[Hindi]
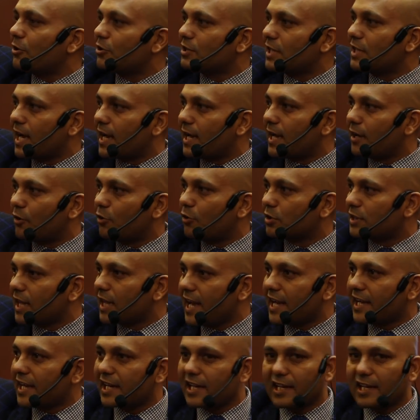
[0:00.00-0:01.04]
होता है
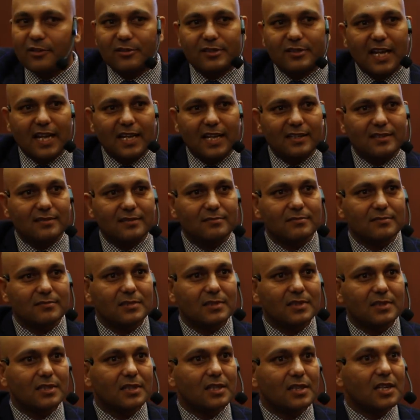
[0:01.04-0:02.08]
होता है कि नहीं होता है
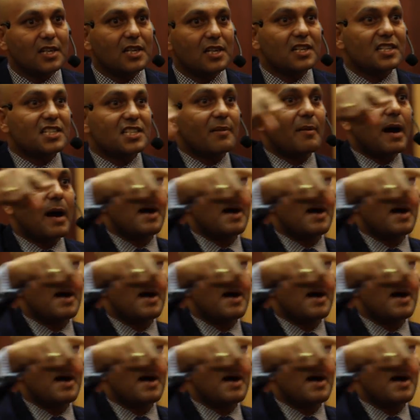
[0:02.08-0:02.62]
जब